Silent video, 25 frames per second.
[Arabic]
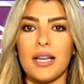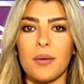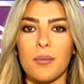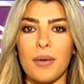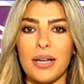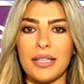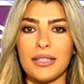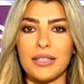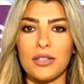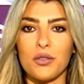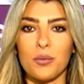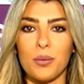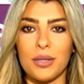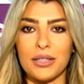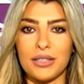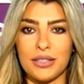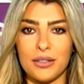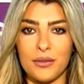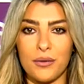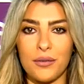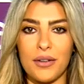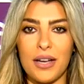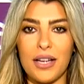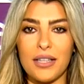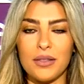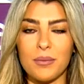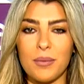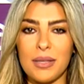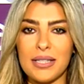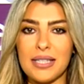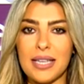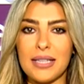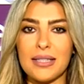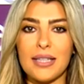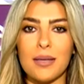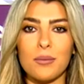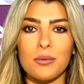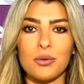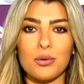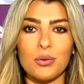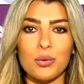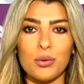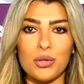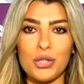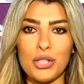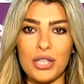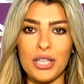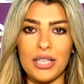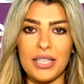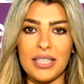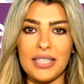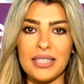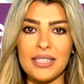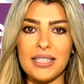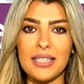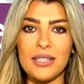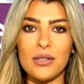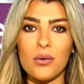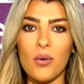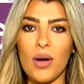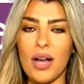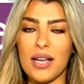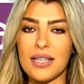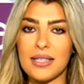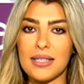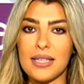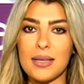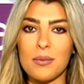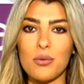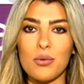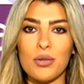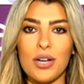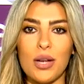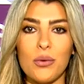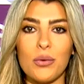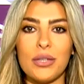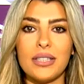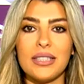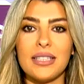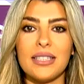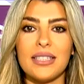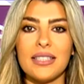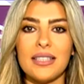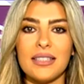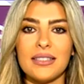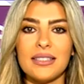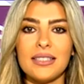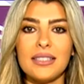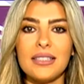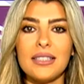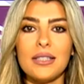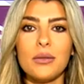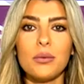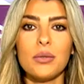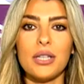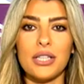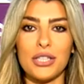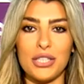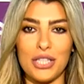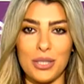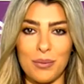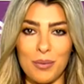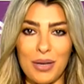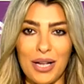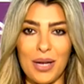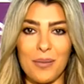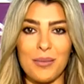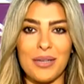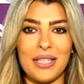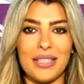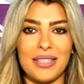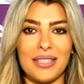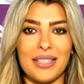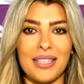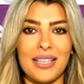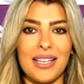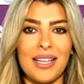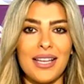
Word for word: معدة وبطن فلات بس هيدا من دون شغل كتير وعذاب ونوادي رياضية ورجيم كمان